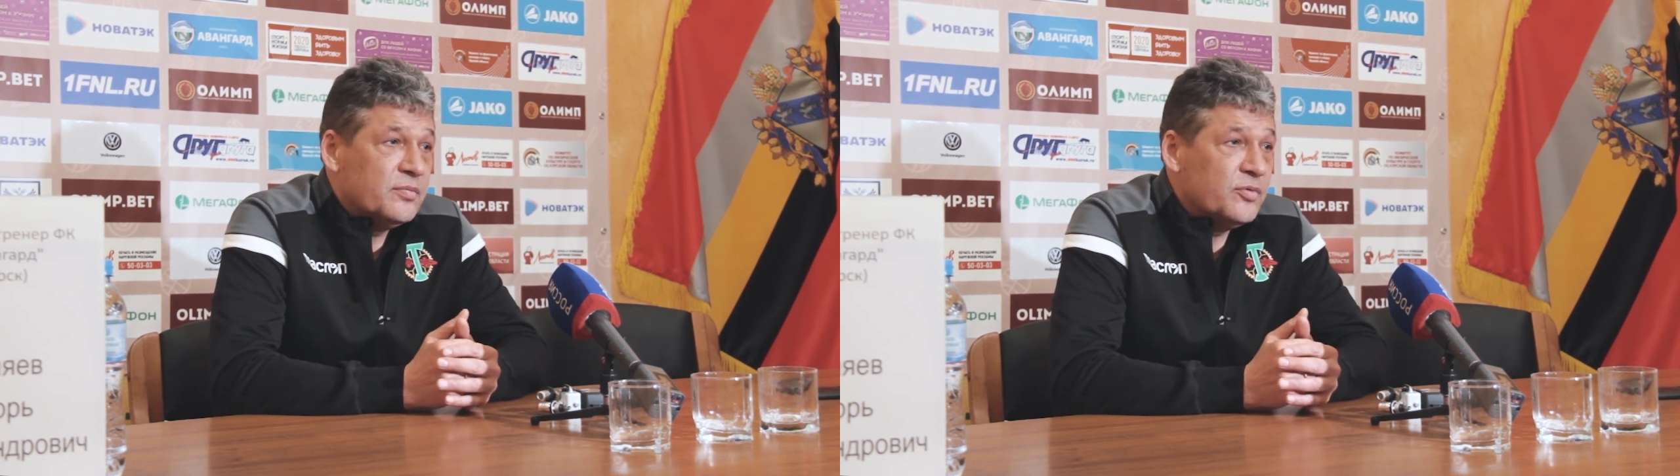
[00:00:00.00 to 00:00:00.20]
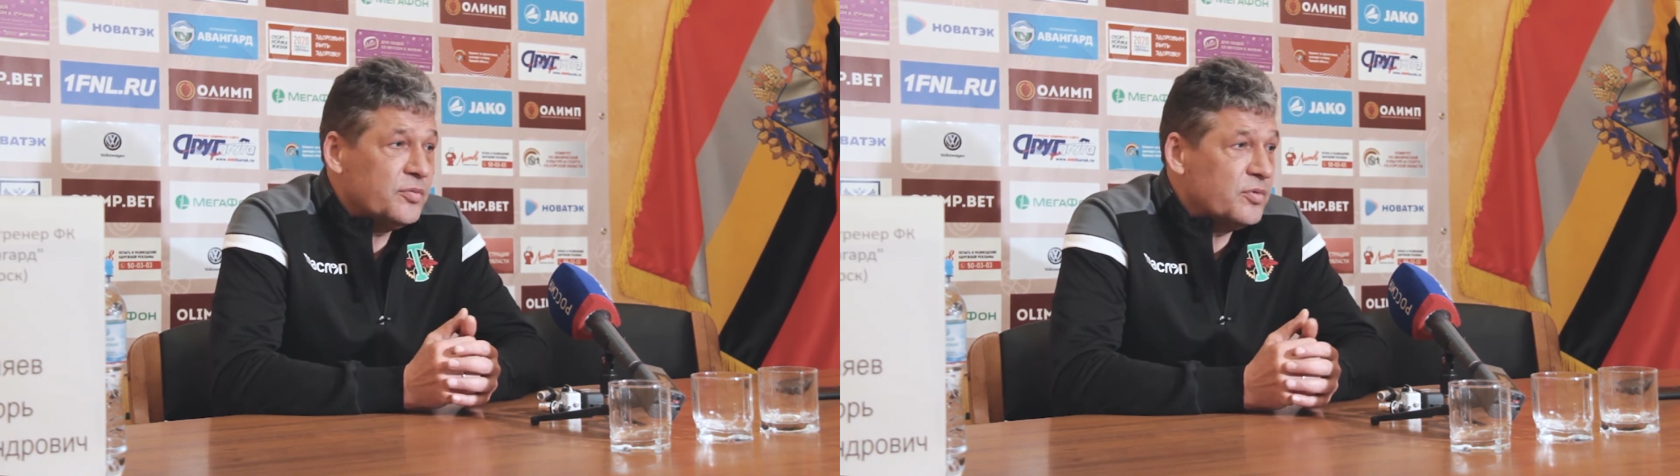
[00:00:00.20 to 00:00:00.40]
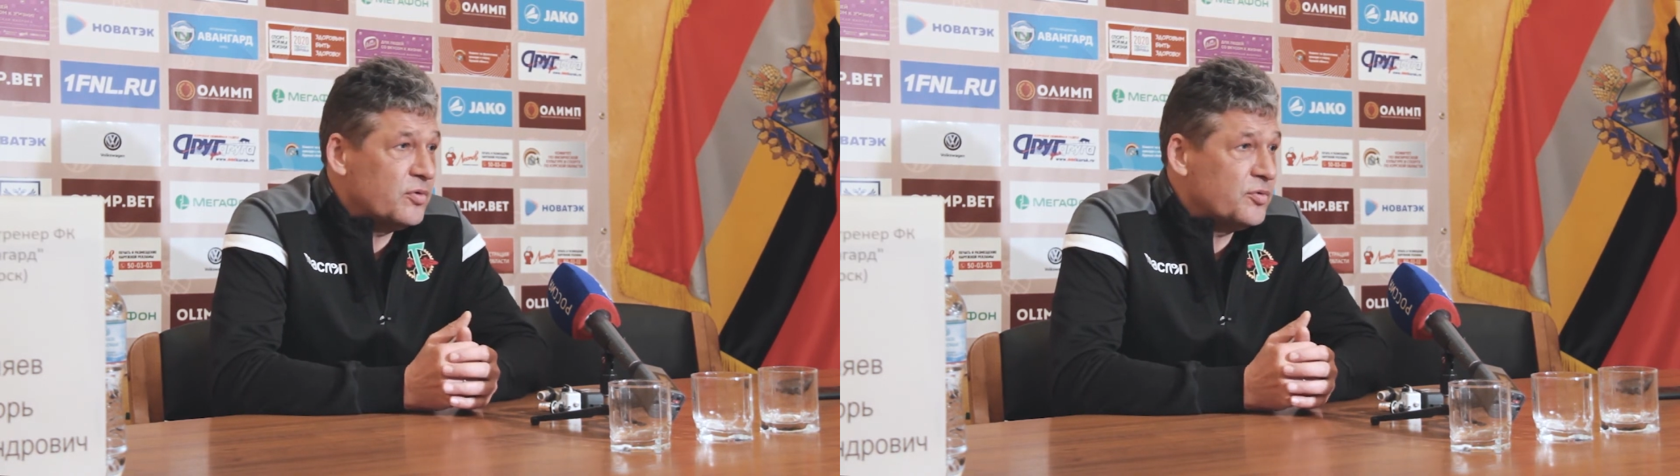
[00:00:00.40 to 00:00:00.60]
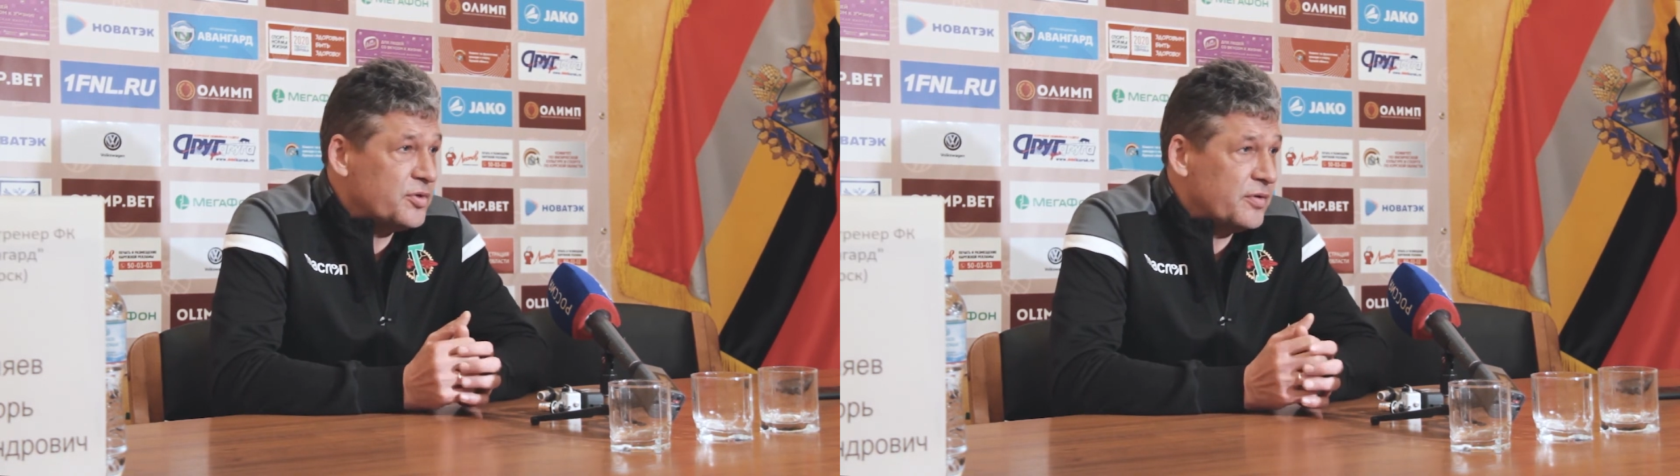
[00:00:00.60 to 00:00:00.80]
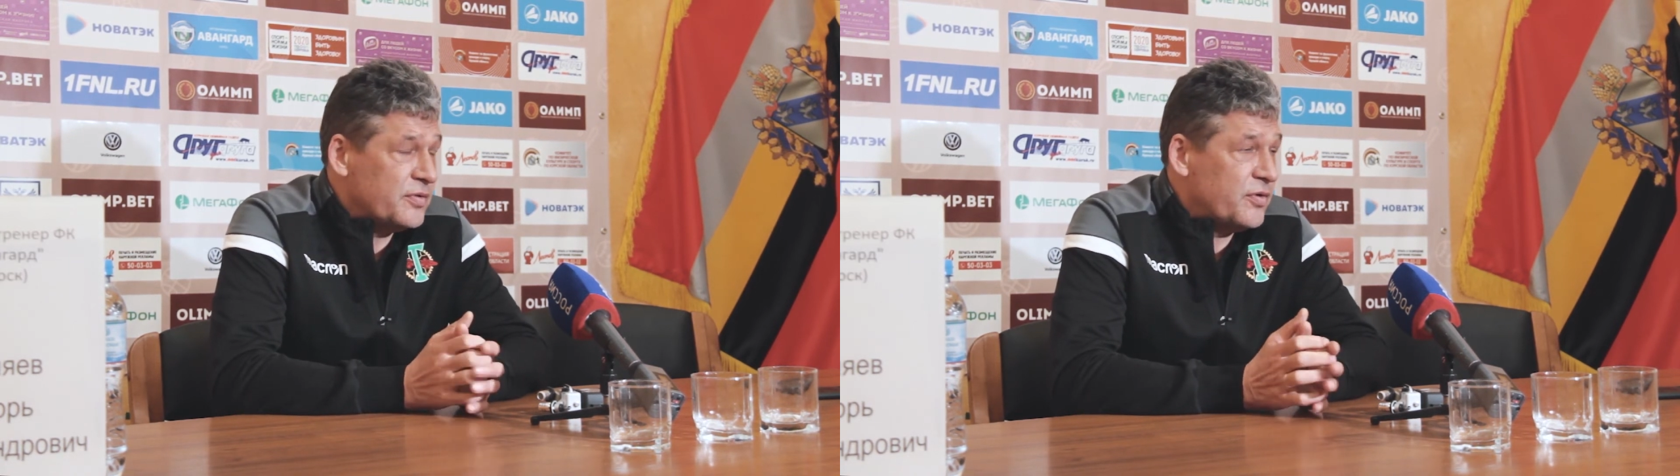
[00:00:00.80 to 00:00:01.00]
будь мы
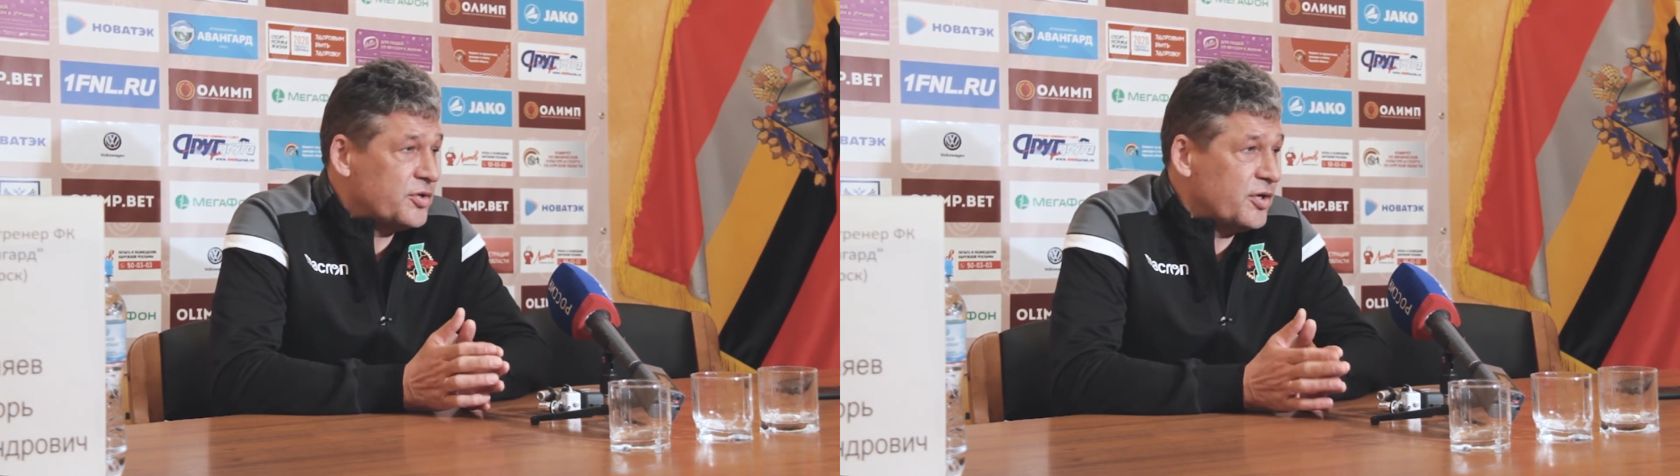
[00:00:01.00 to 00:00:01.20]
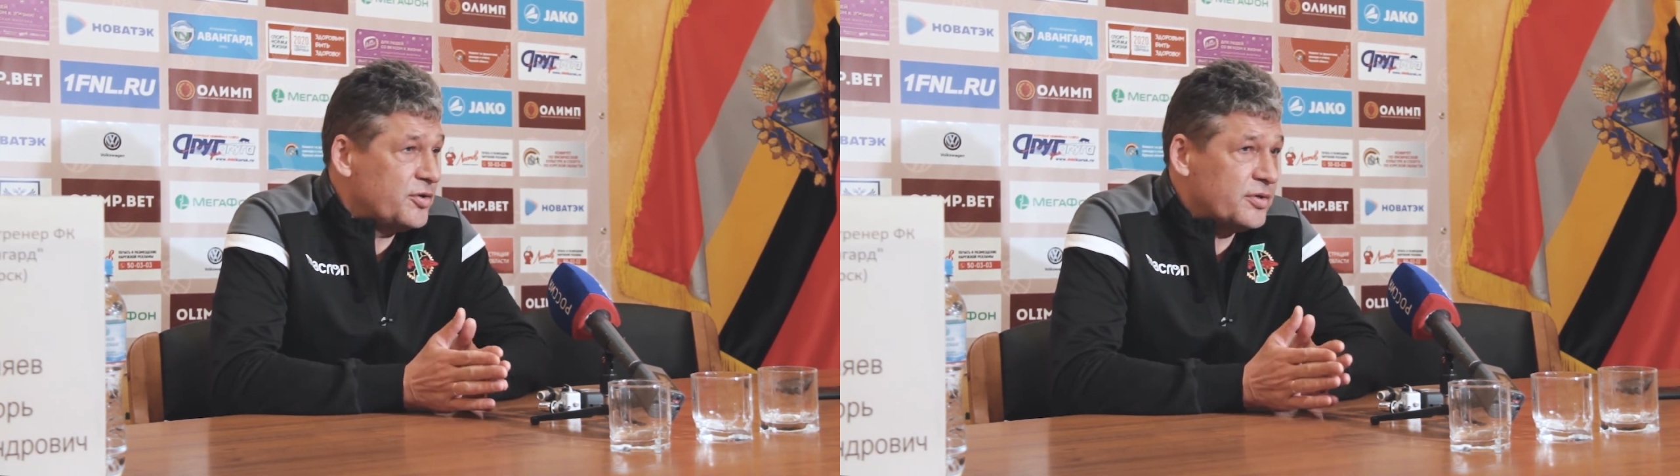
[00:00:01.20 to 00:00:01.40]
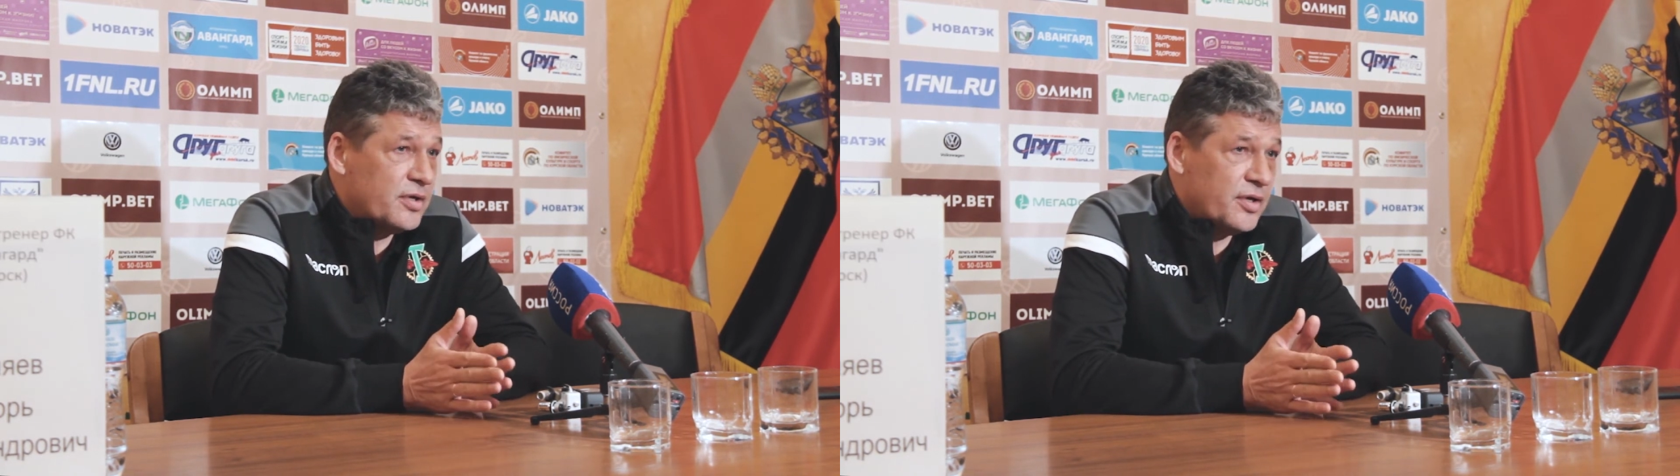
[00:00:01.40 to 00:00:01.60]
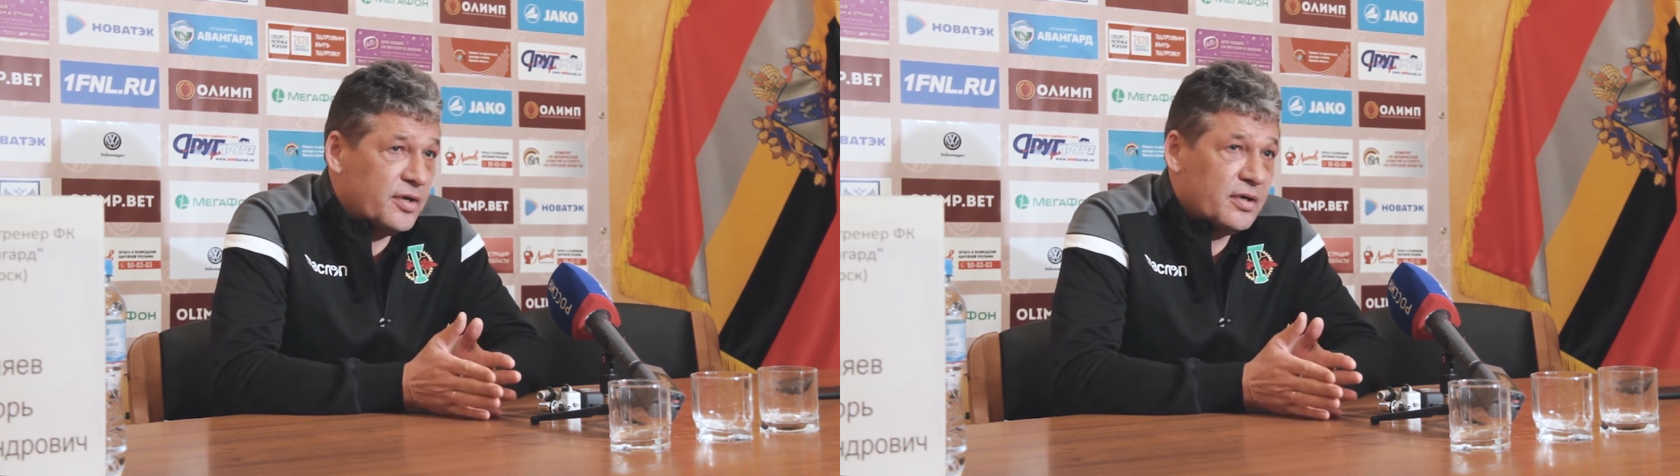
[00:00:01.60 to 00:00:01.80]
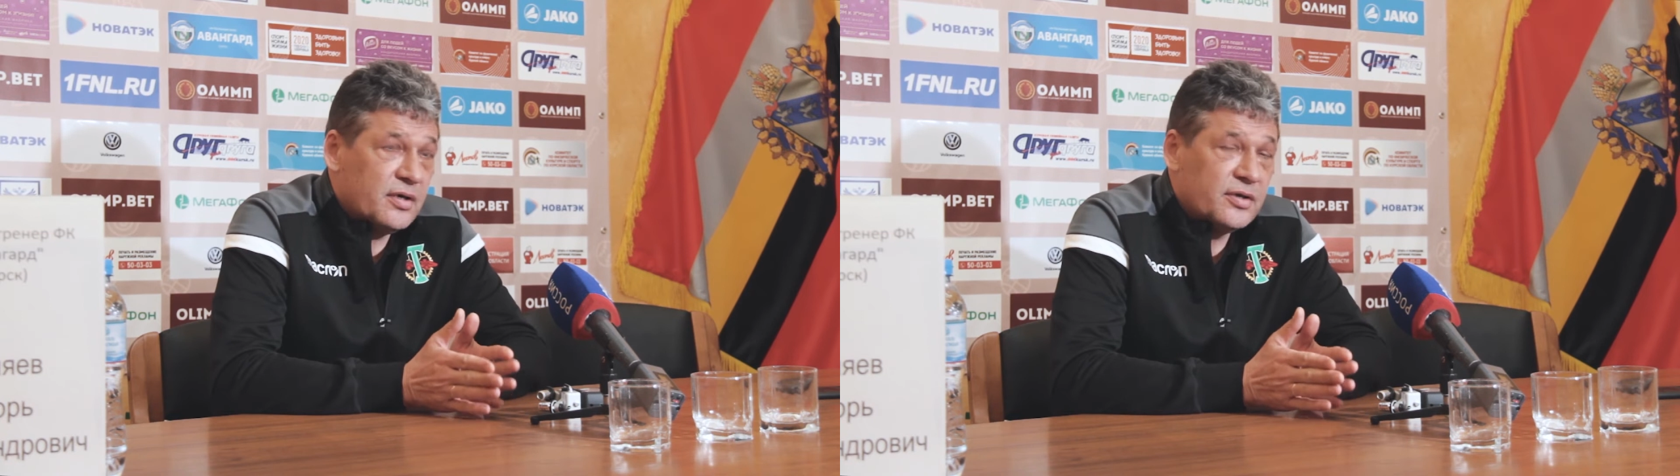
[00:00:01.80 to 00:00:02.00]
лучше в завершающей
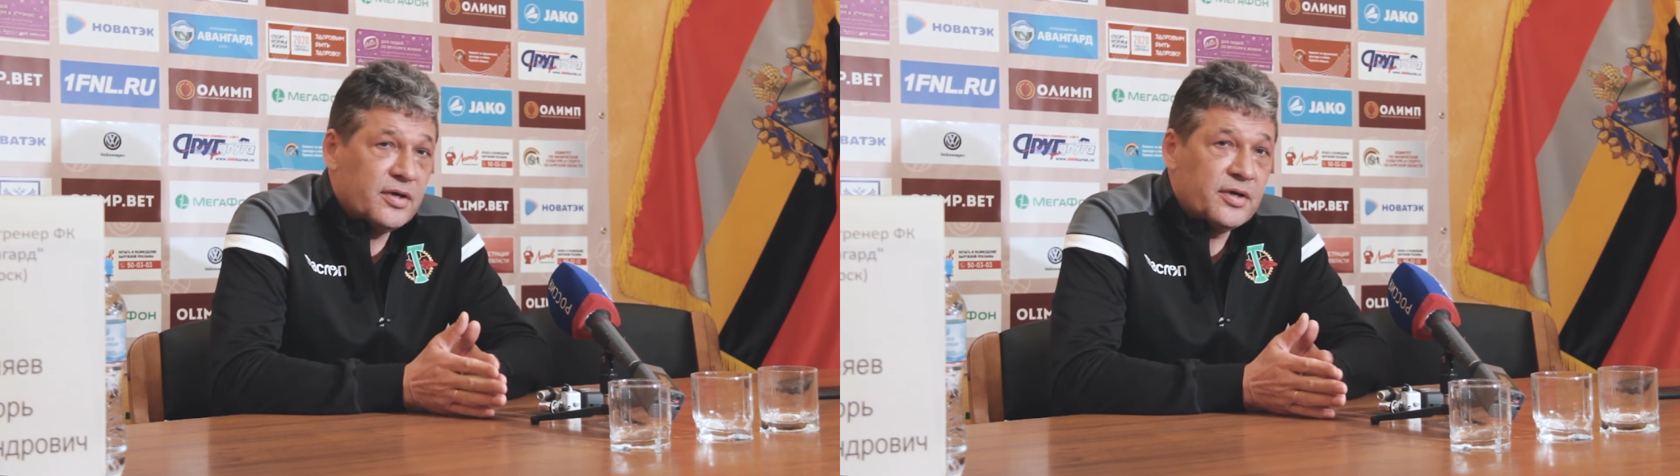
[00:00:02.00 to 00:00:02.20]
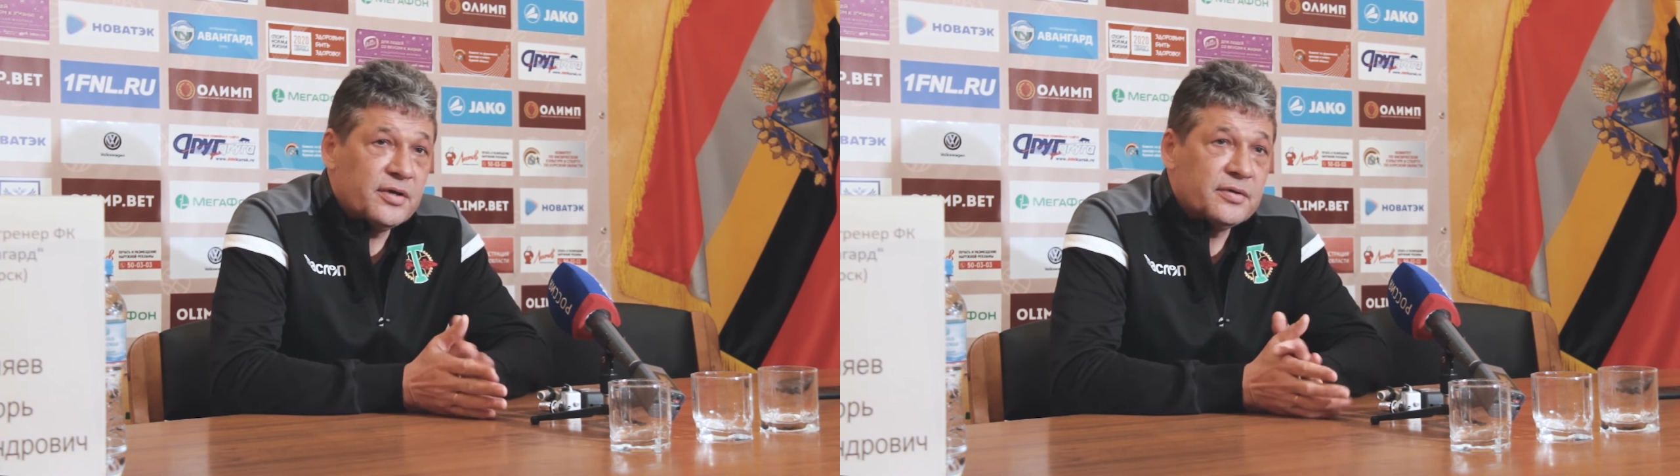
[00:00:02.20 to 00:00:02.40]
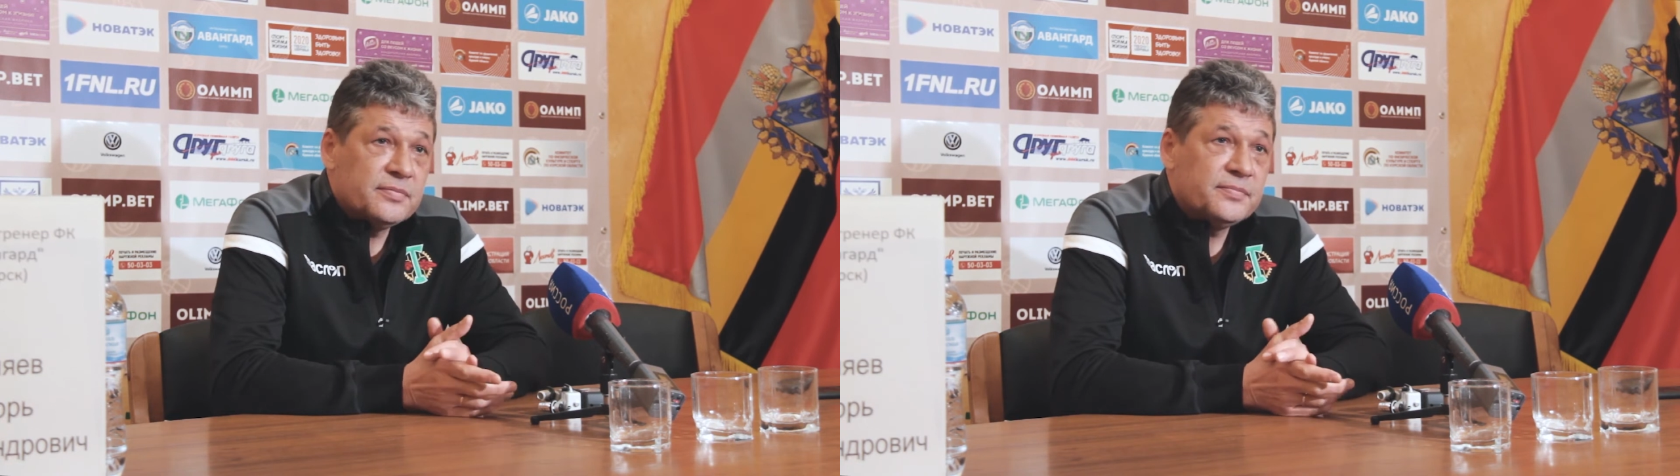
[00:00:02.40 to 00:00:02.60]
стадии атаки.